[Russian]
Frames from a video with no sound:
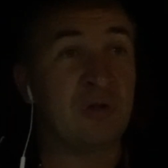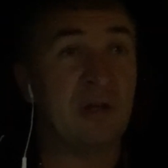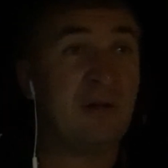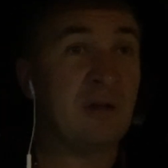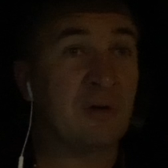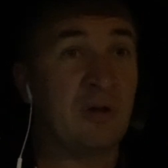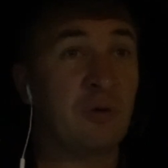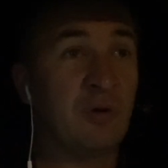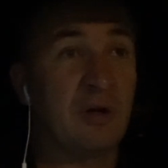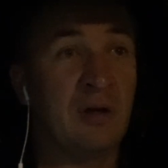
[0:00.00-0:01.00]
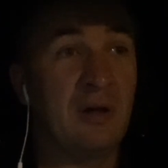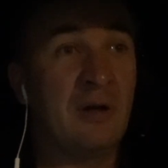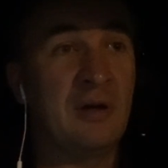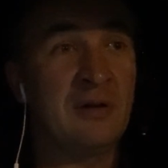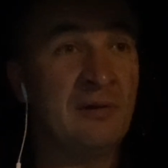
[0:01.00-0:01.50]
человек,
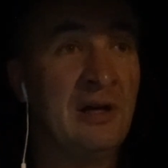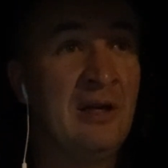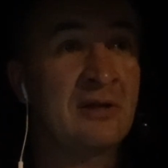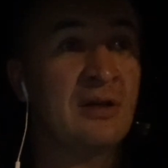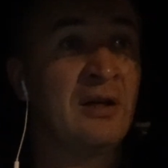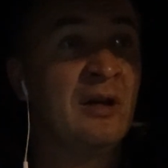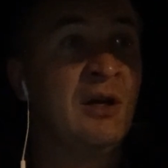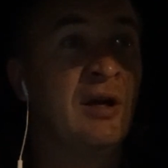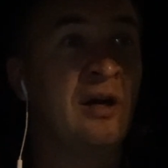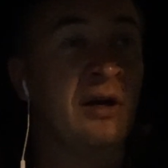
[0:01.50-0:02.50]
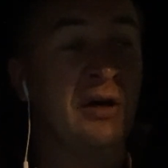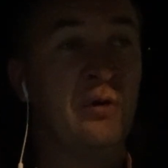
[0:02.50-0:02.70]
который э, является э,